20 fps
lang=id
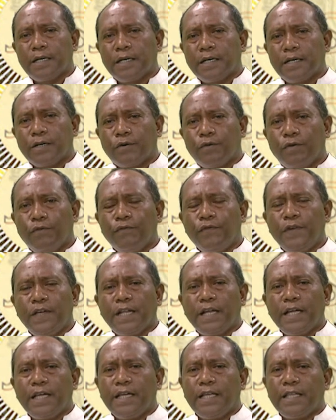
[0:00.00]
Convida
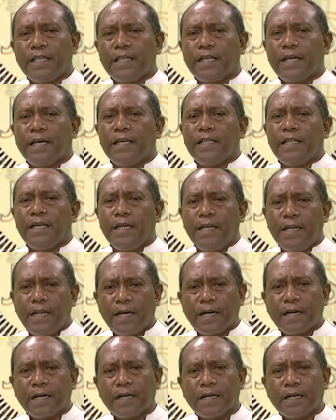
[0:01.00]
ita ita ira
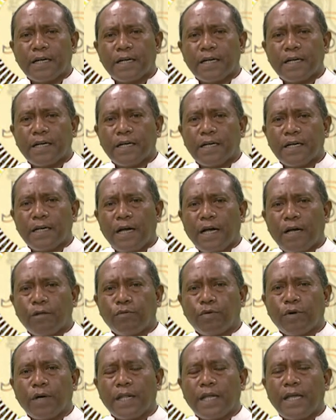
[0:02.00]
atu
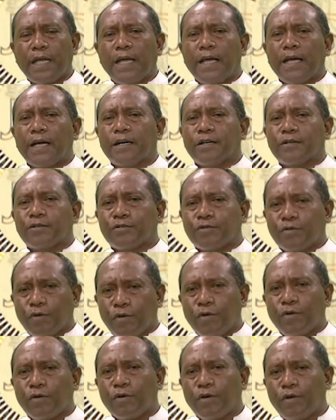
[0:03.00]
hare
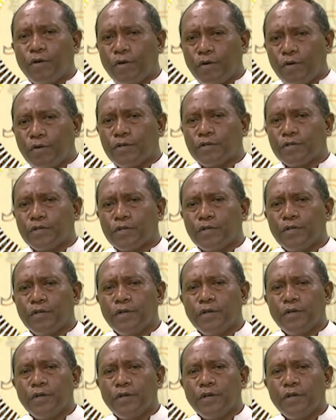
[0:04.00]
solok lolos
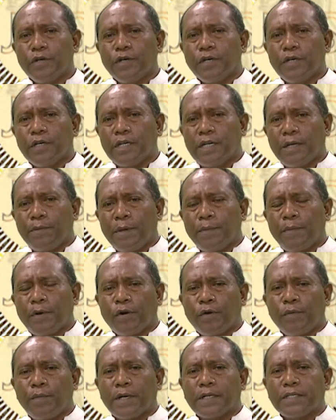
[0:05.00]
nebe
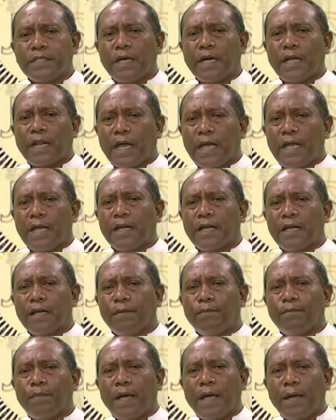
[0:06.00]
maromak haraik
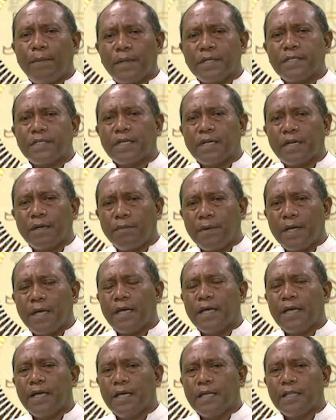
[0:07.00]
ba ema sir nebe
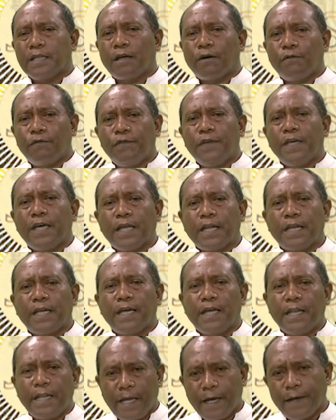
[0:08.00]
taufiar
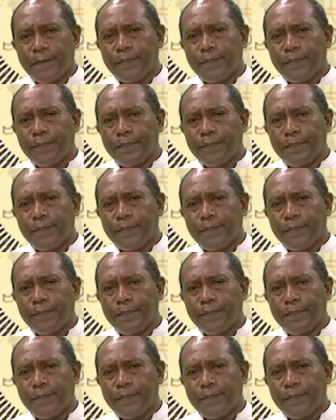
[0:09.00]
niang.